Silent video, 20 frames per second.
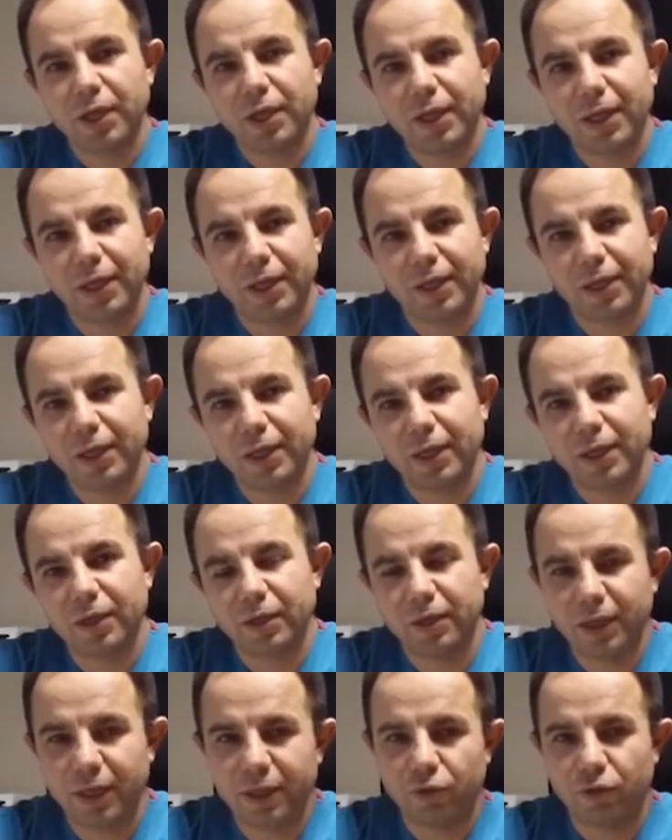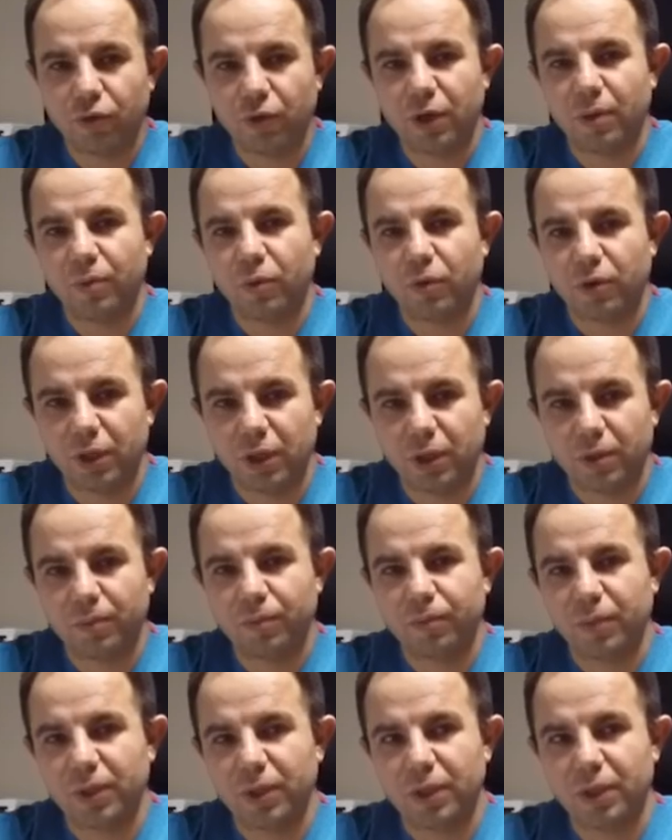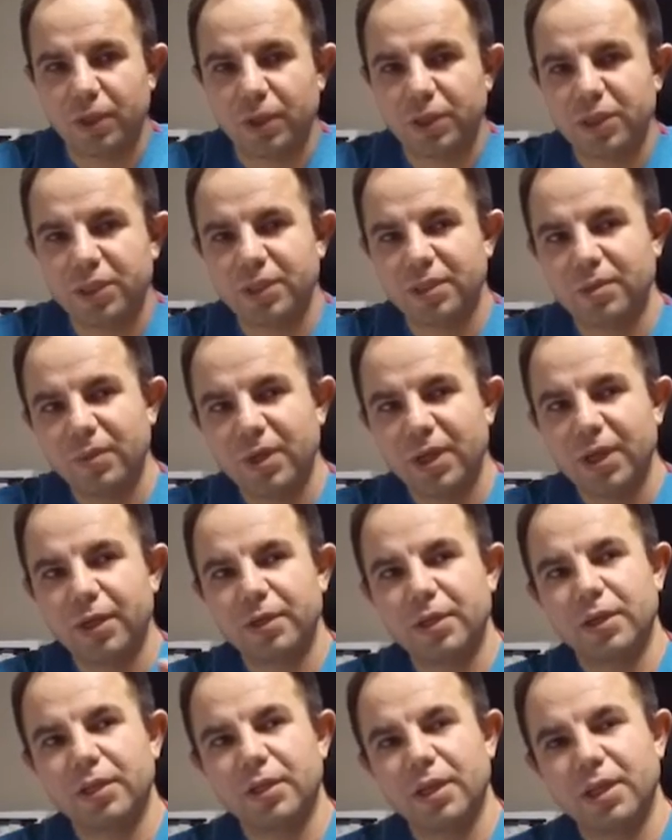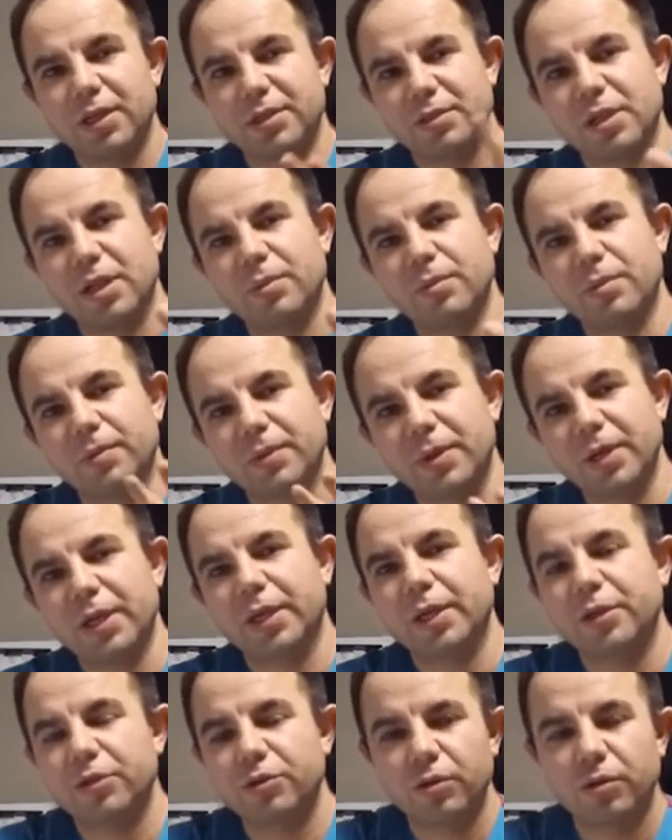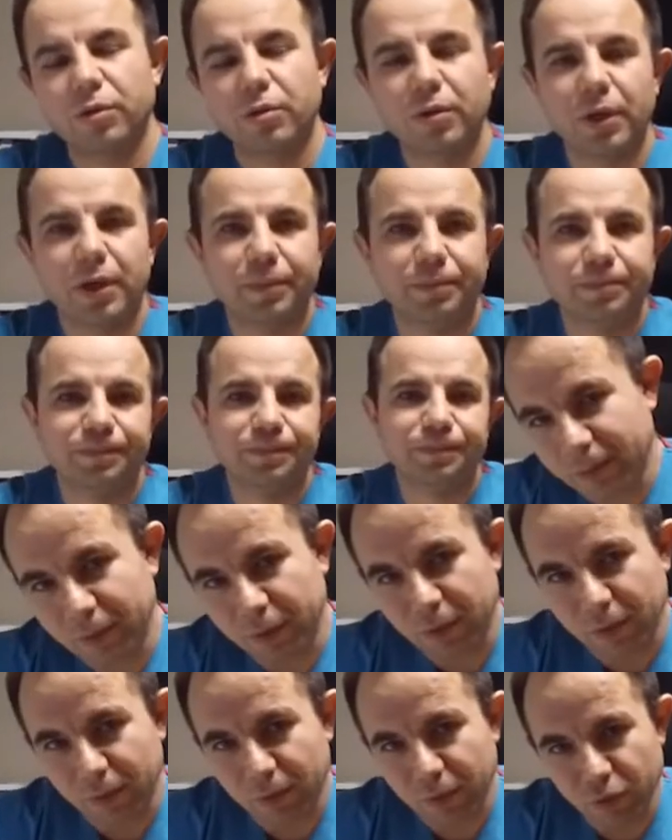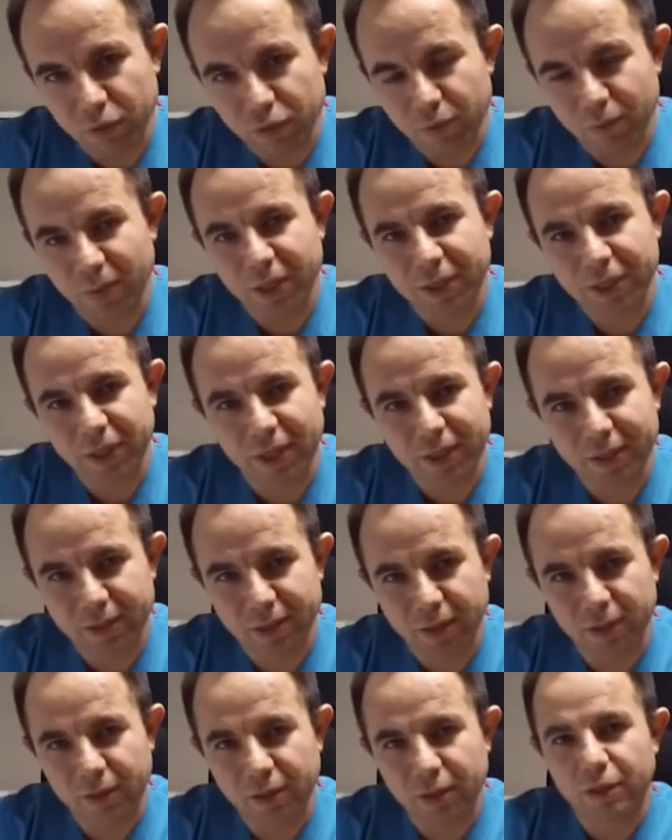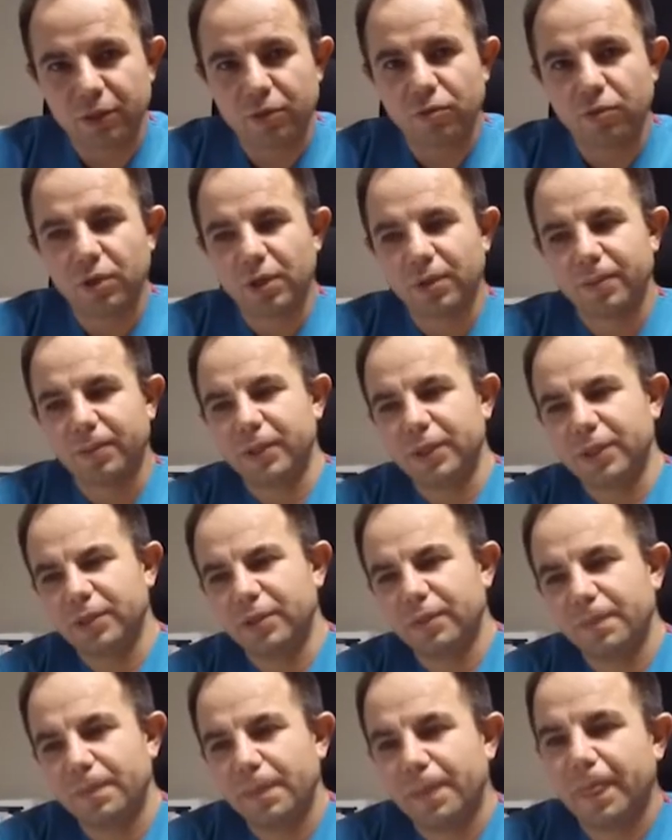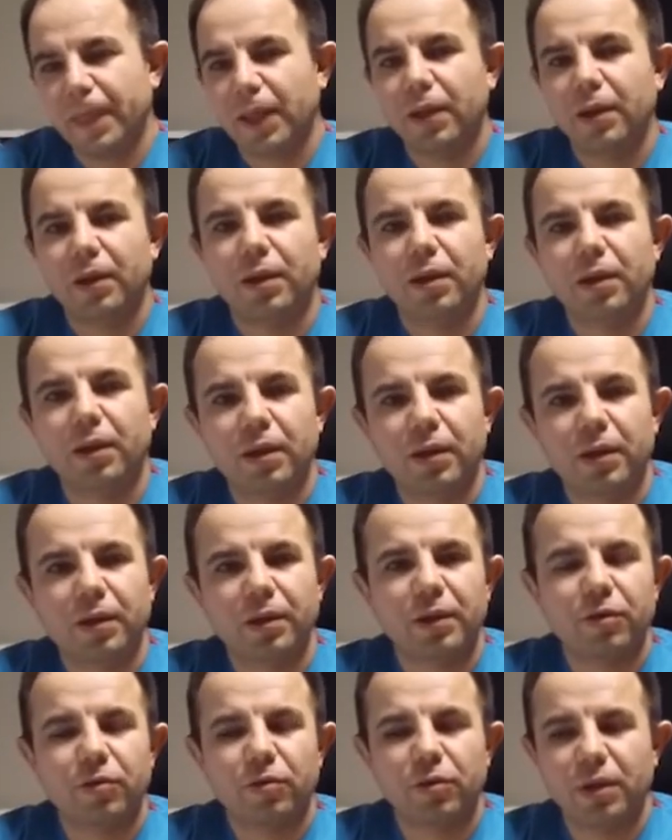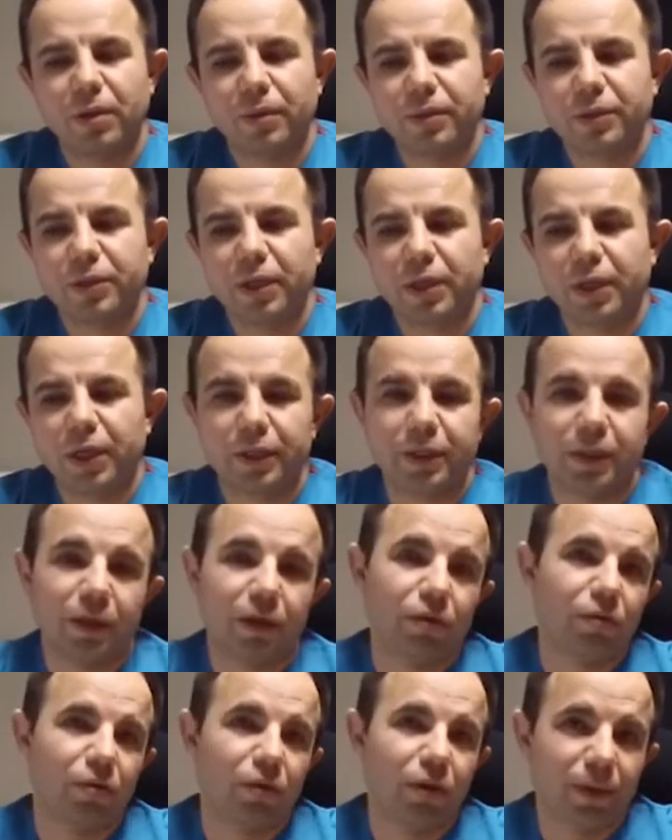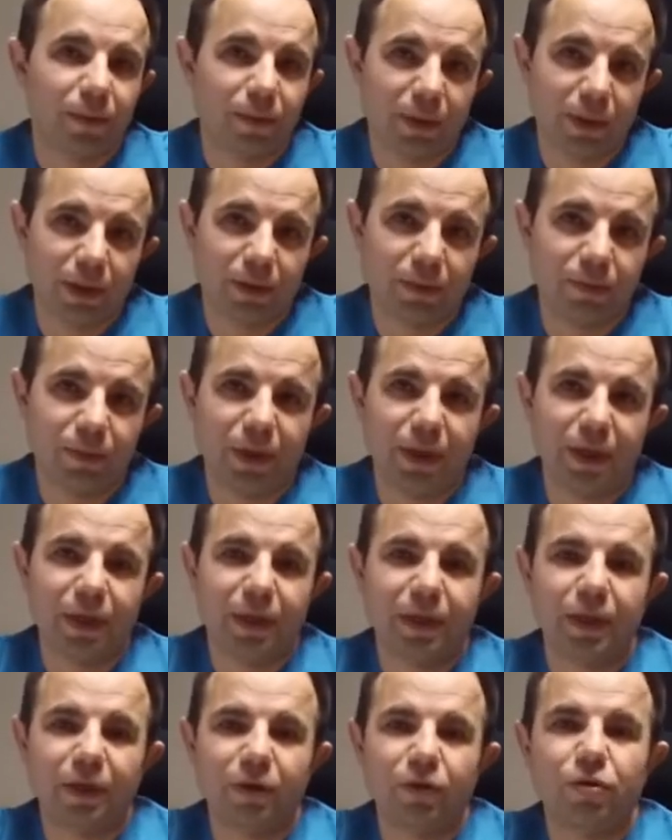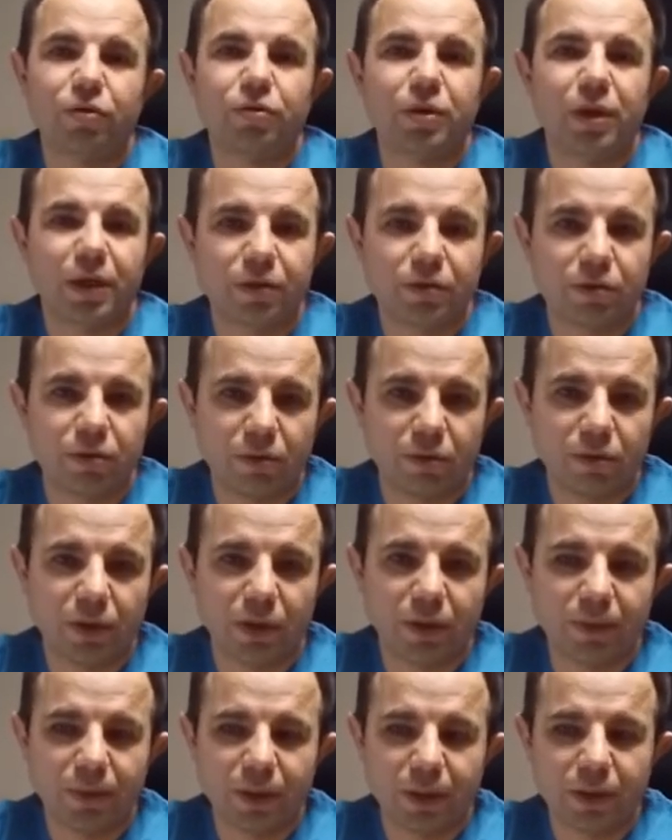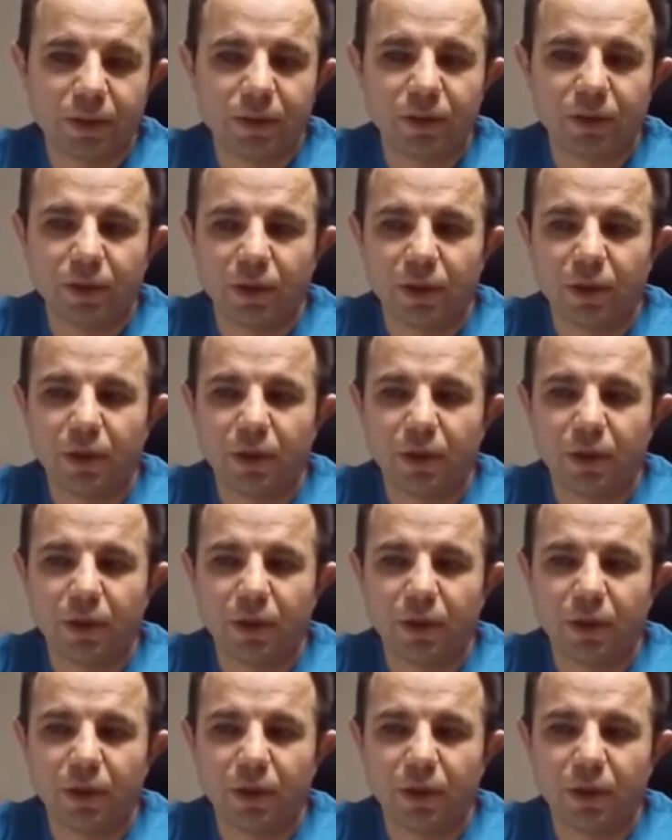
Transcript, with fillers: genellikle net göremiyorlar. E, cisimler ya da yazılar birbirine geçiyor öyle. Tabii ki gözün başka hastalıkları da olabilir. E, ne olabilir? İşte katarak olabilir, birlikte göz tansiyonu olabilir.